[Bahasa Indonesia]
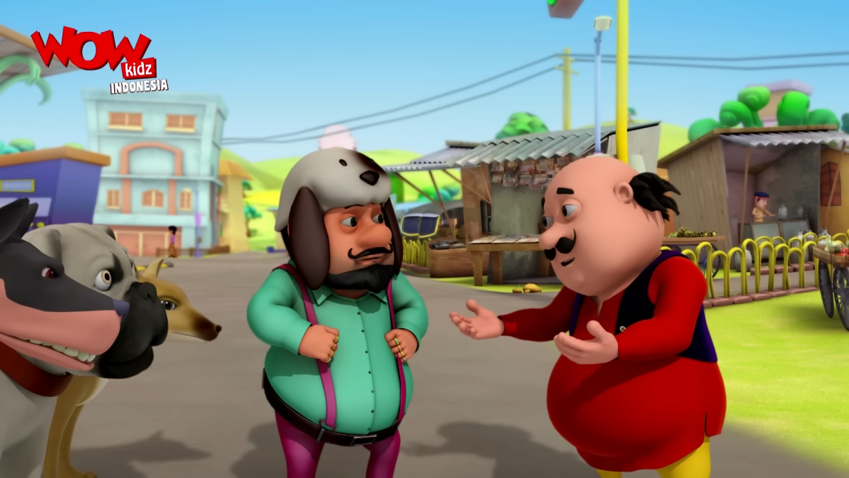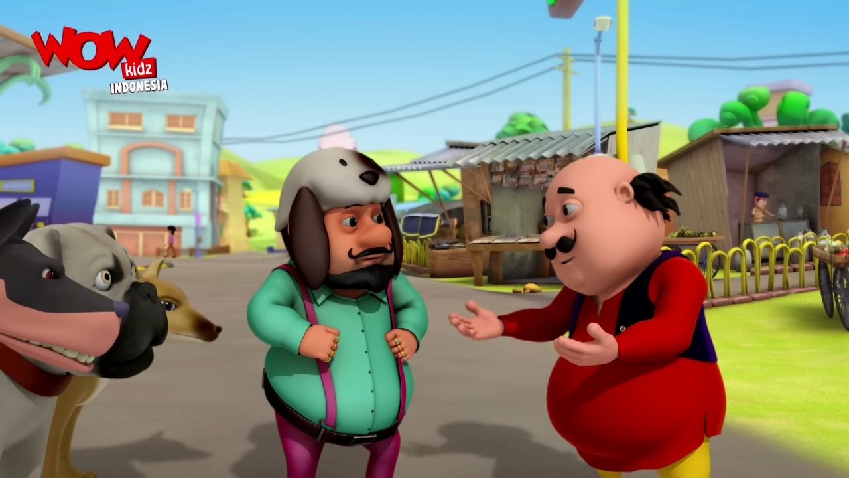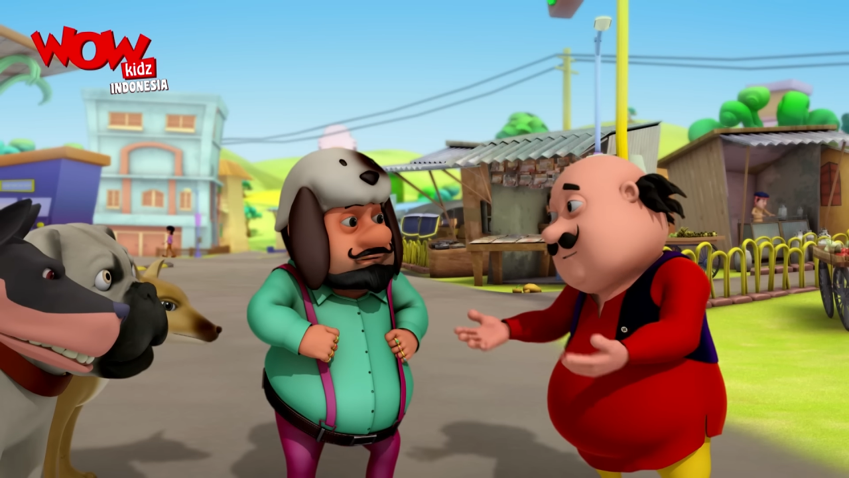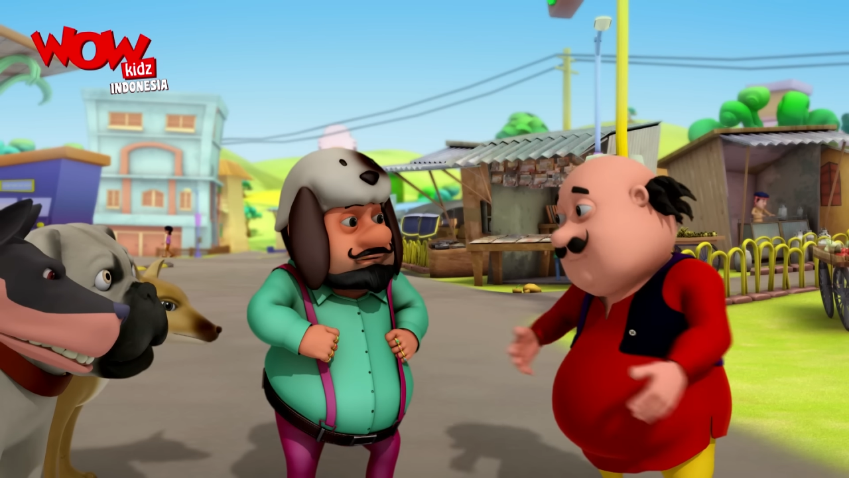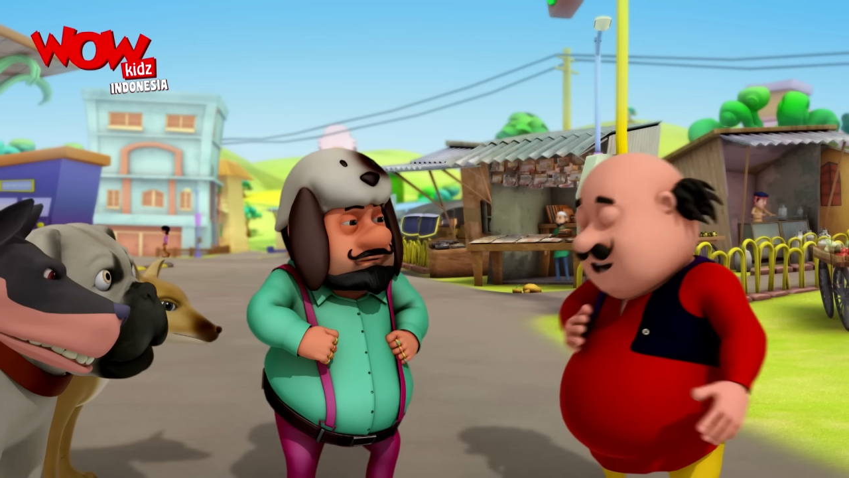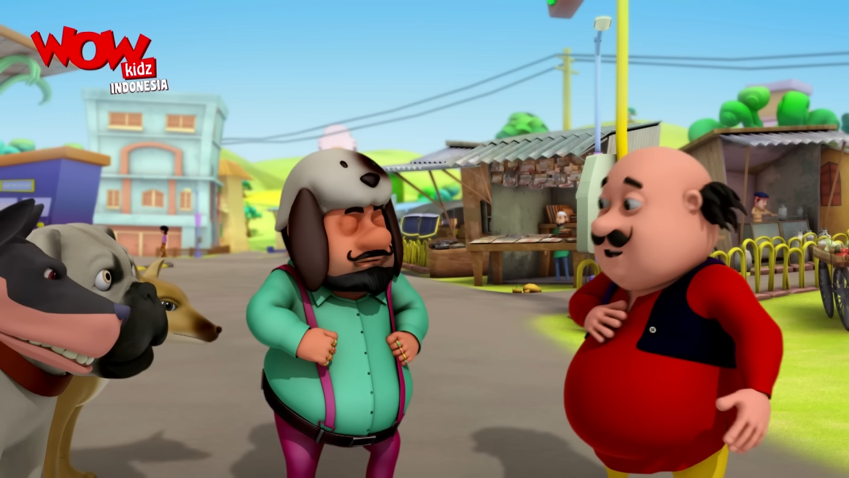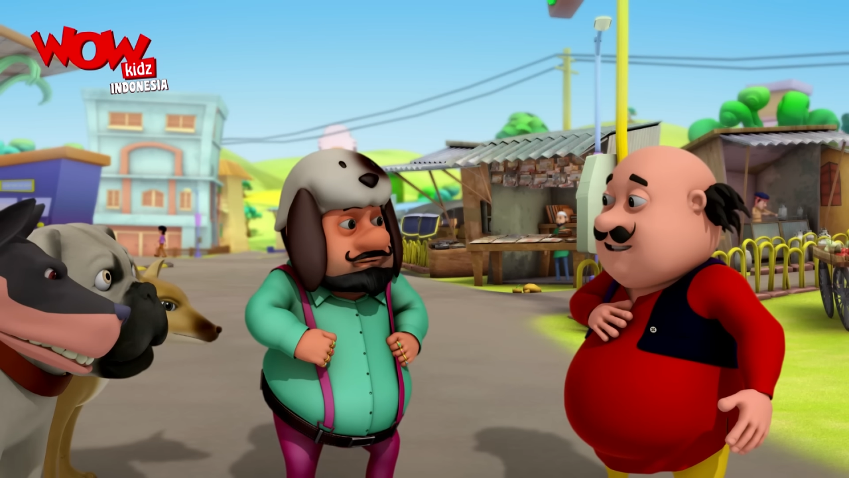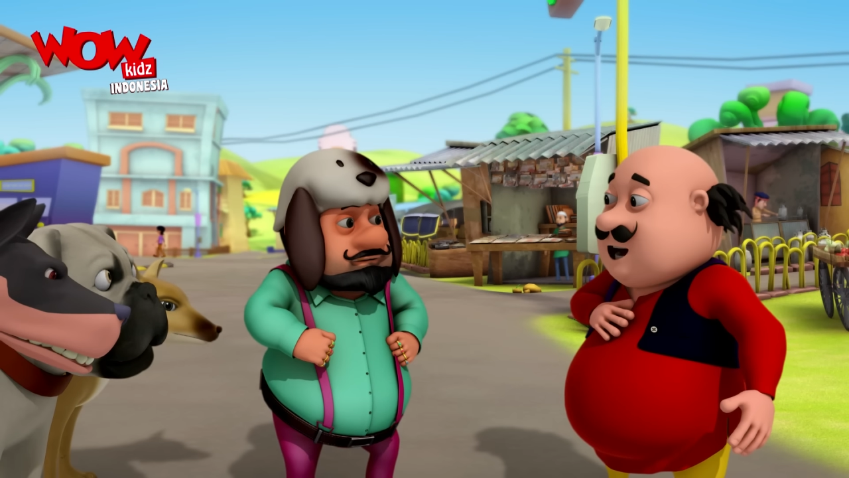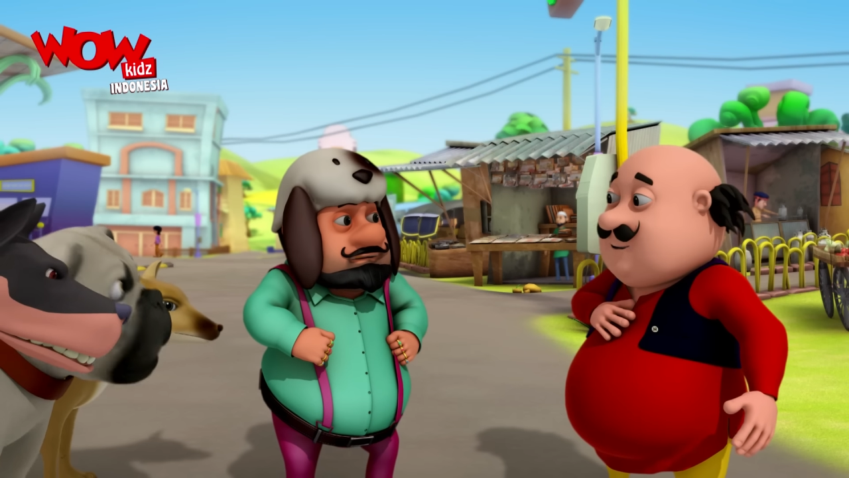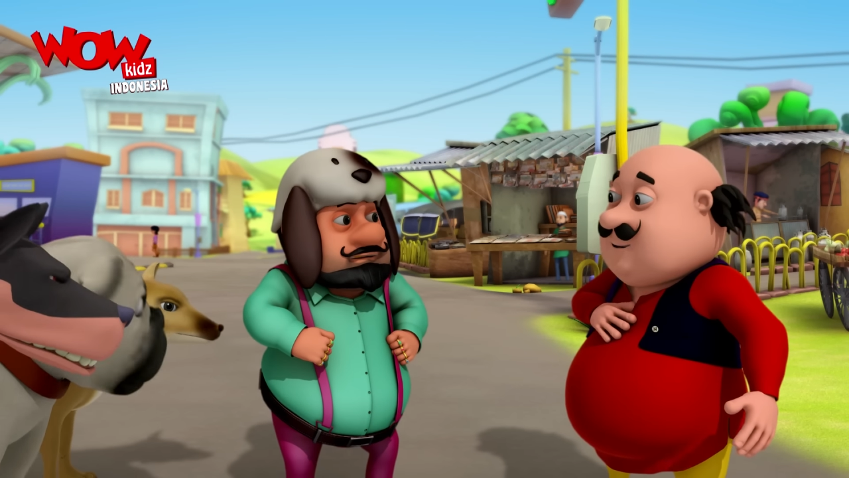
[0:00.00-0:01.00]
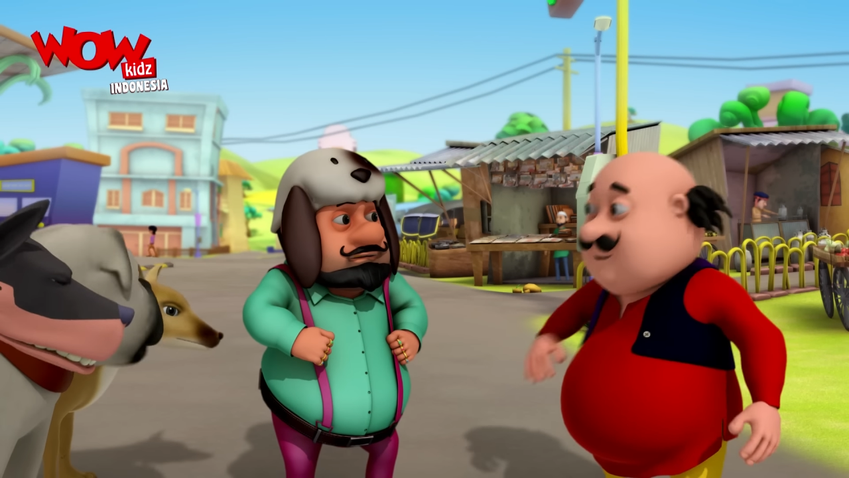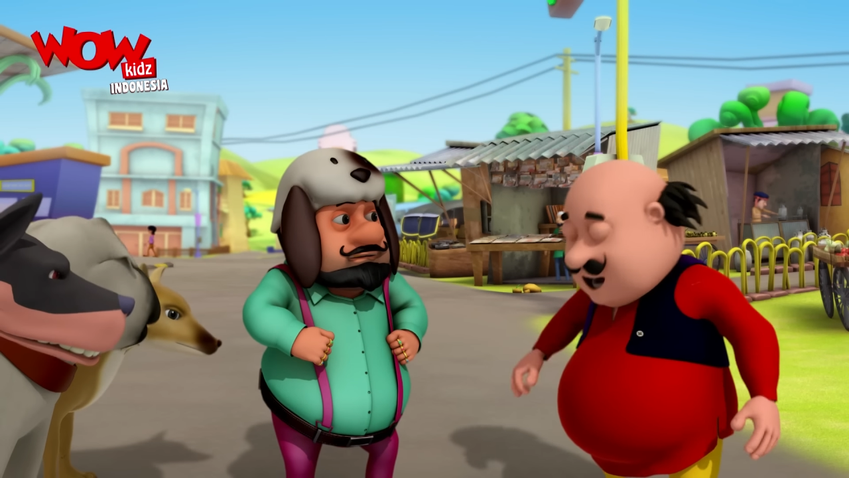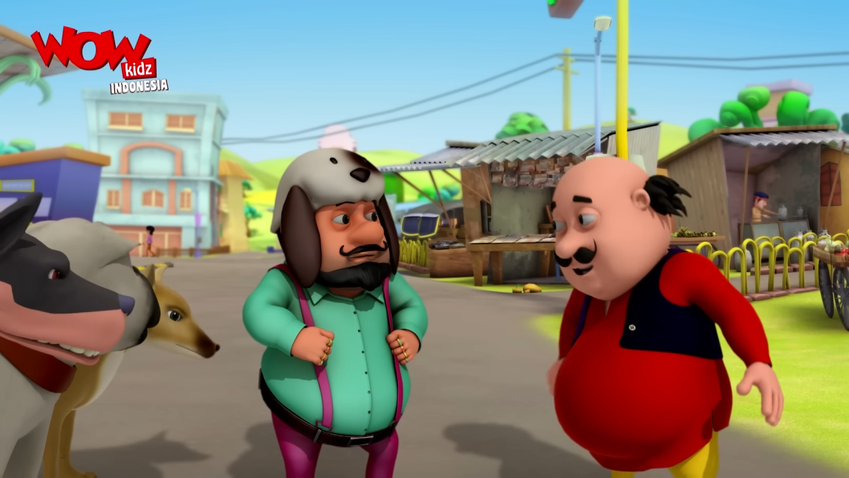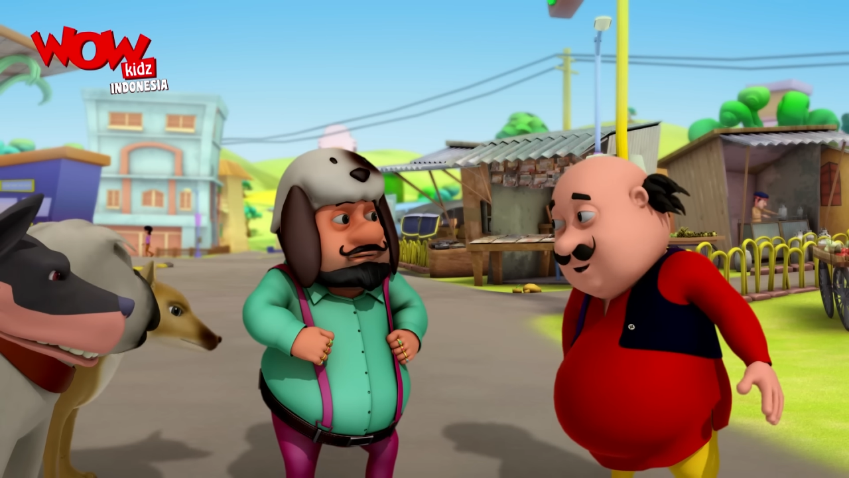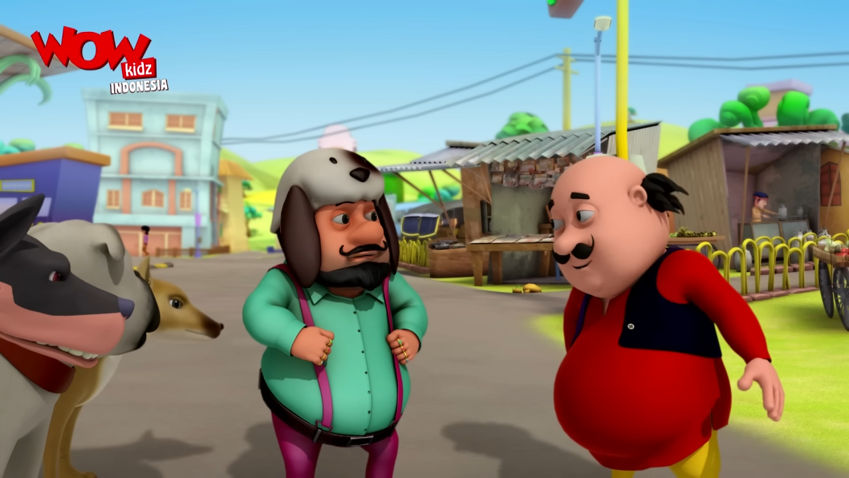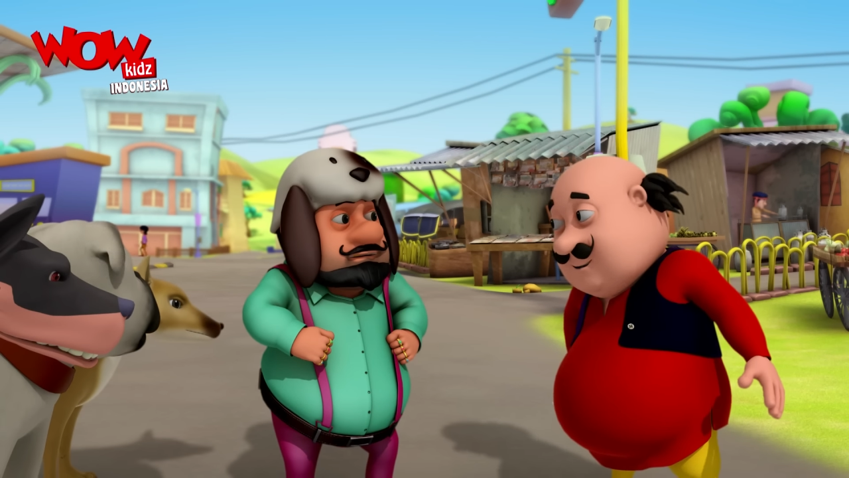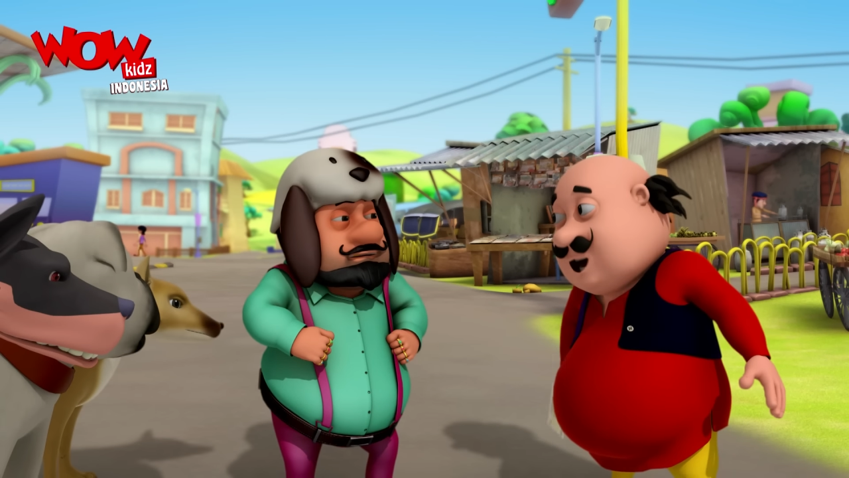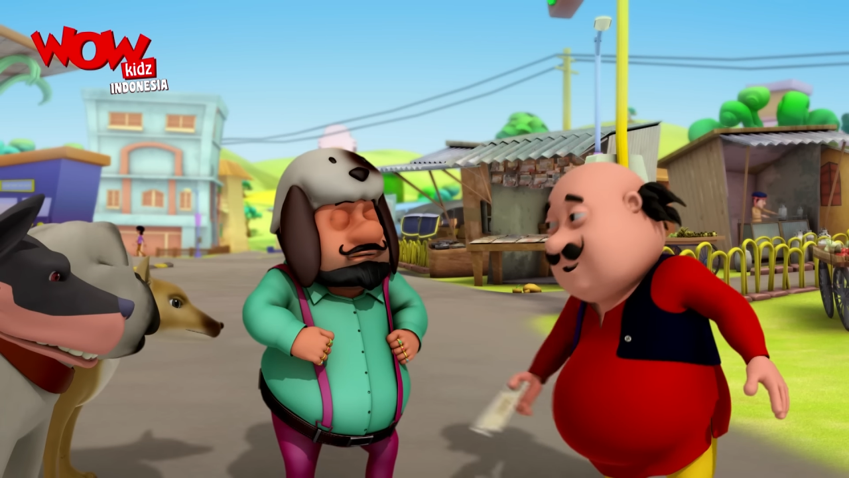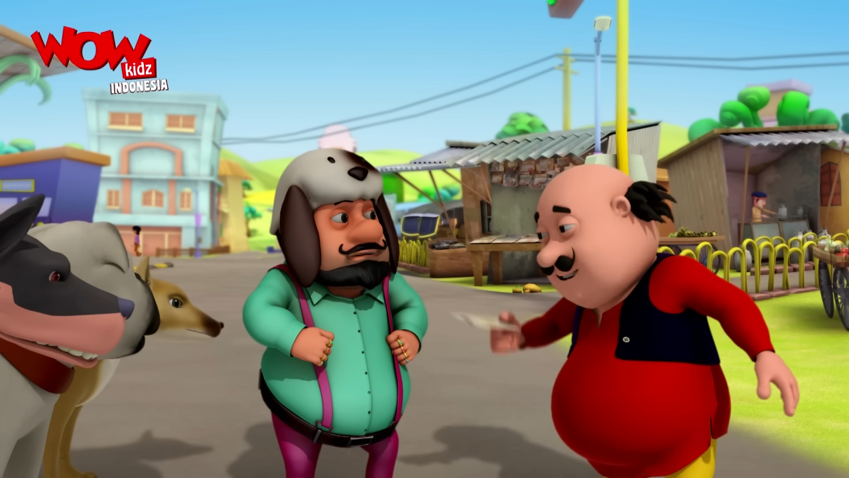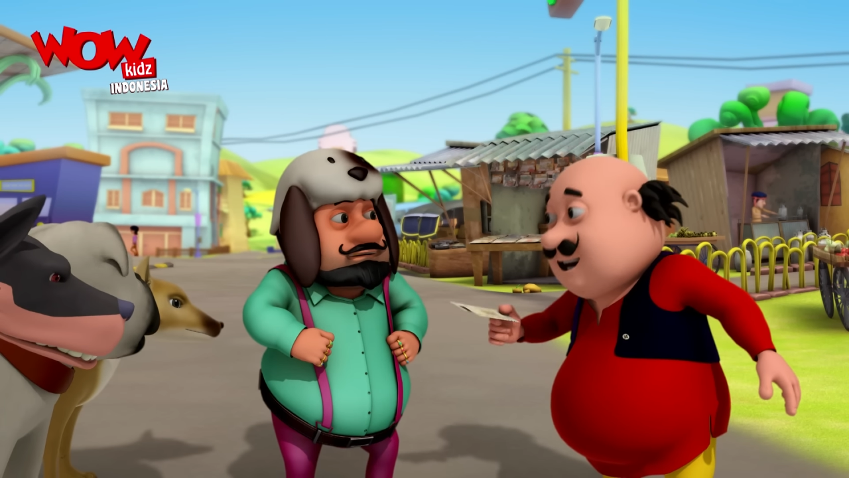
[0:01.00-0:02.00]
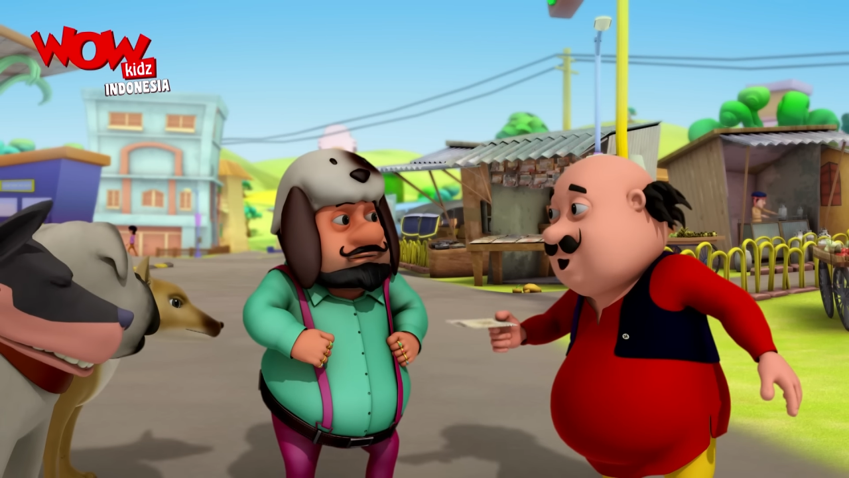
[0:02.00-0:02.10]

baiklah. Aku akan membelinya. Ini